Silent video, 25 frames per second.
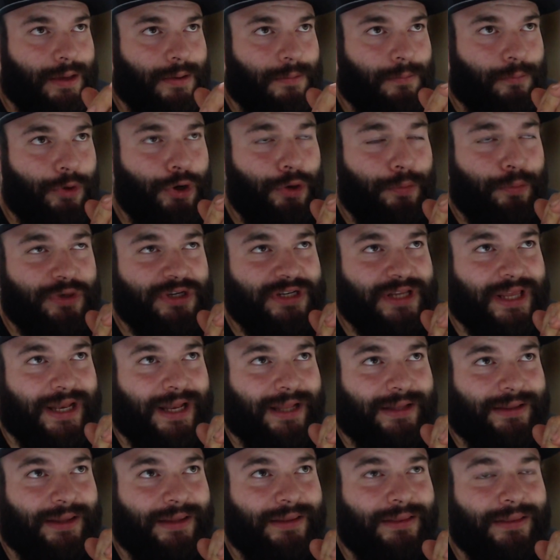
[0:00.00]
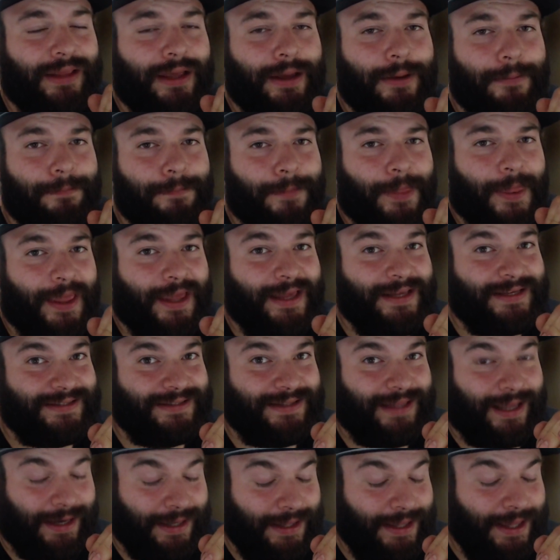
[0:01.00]
Bueno, pues que la tienda
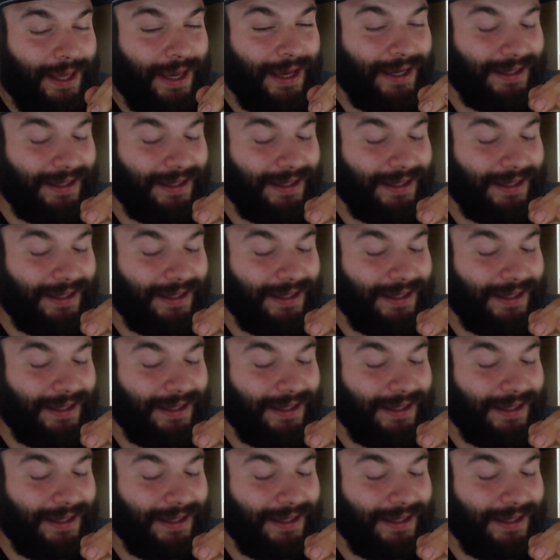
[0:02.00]
estaría